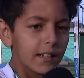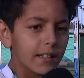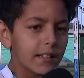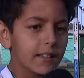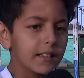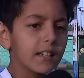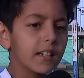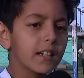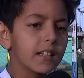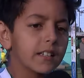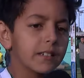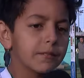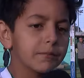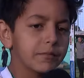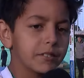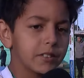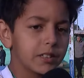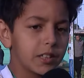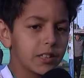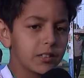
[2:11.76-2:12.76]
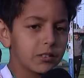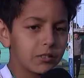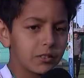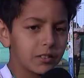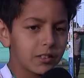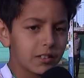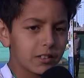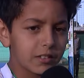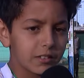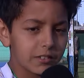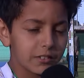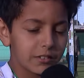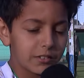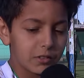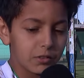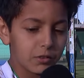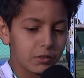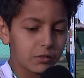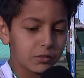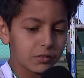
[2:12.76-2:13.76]
كنا غادي مزيان وحنا
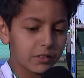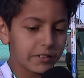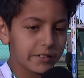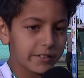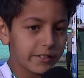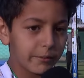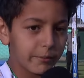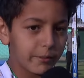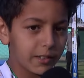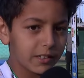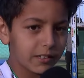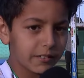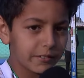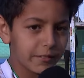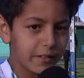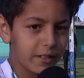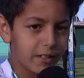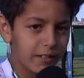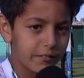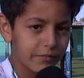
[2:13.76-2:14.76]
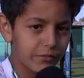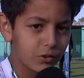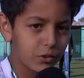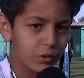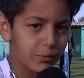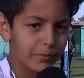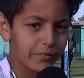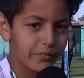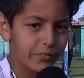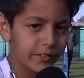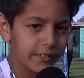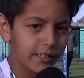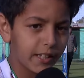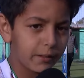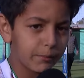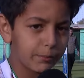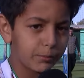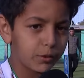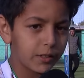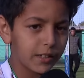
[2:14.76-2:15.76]
خسروا ضد زيمرلاند في الدومي
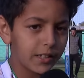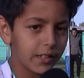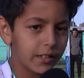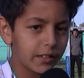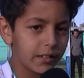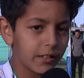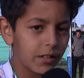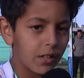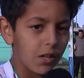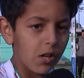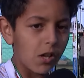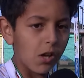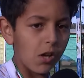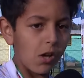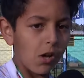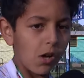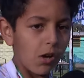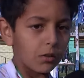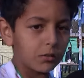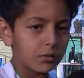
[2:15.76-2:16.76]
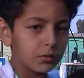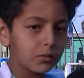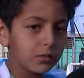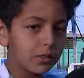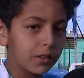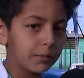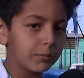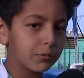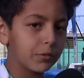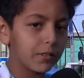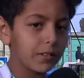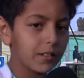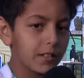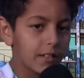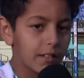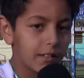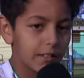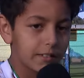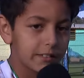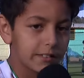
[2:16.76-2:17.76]
فينال بواحد والحمد
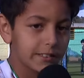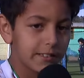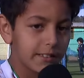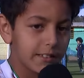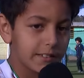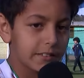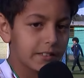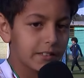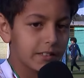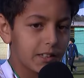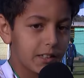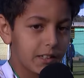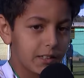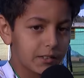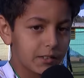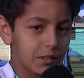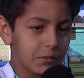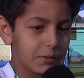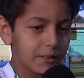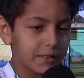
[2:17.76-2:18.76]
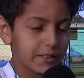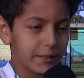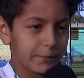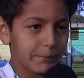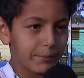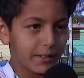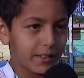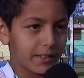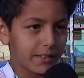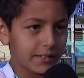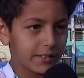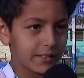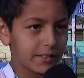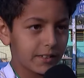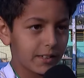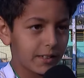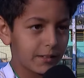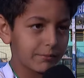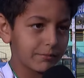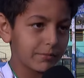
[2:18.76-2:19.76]
لله تكلاسينا تروازيام بلاس
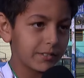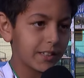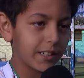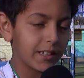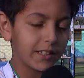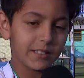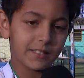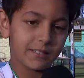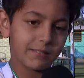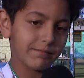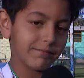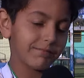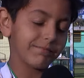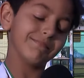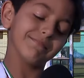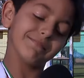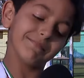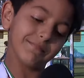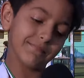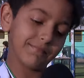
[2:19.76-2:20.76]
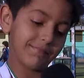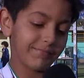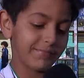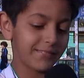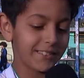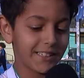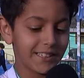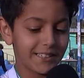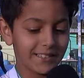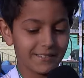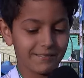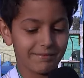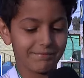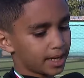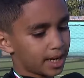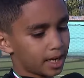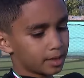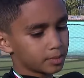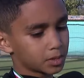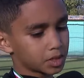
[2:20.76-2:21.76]
مزيانه مزيانه
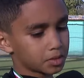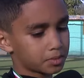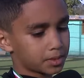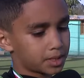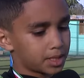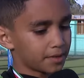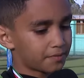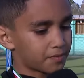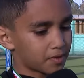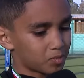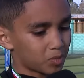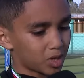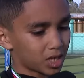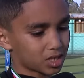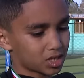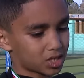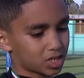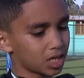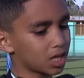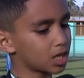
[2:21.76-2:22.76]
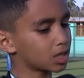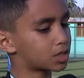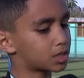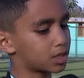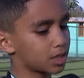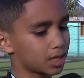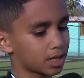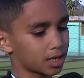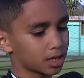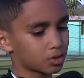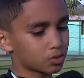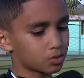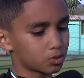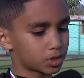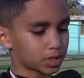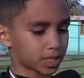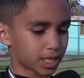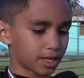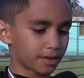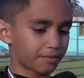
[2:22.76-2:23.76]
لعبنا بزاف الماتشات ياك
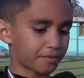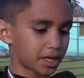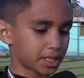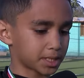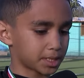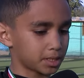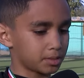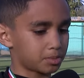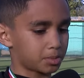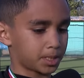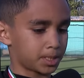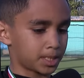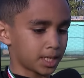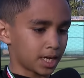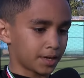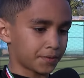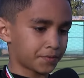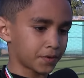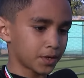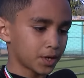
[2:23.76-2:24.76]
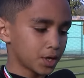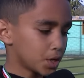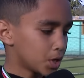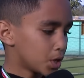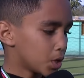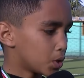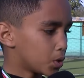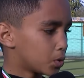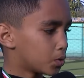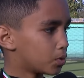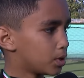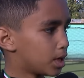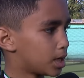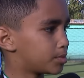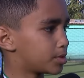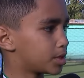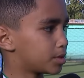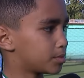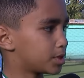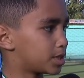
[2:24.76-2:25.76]
وتقنا في راسنا بزاف
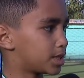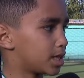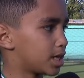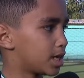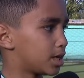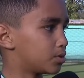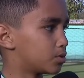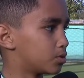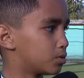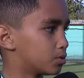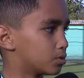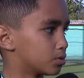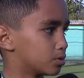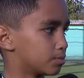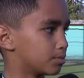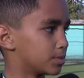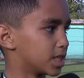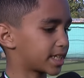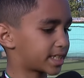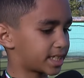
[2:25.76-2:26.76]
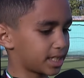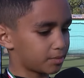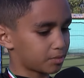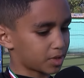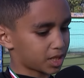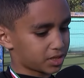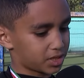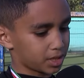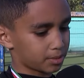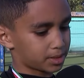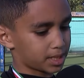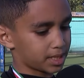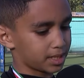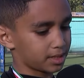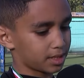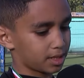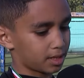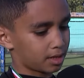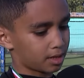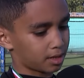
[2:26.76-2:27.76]
ولعبنا مزيان ولكن ما كتبش
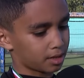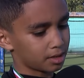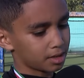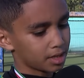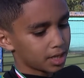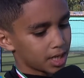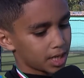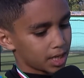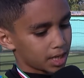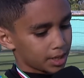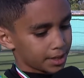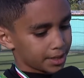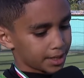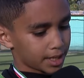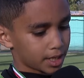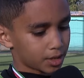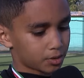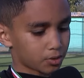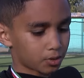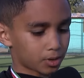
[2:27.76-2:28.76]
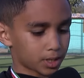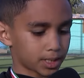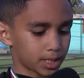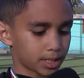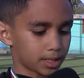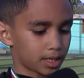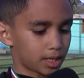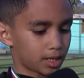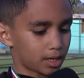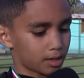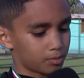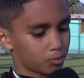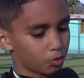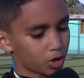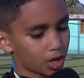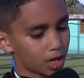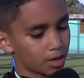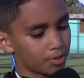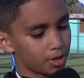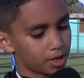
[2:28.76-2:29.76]
لينا ياك وخسرنا
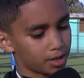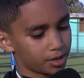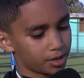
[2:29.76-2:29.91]
المقابله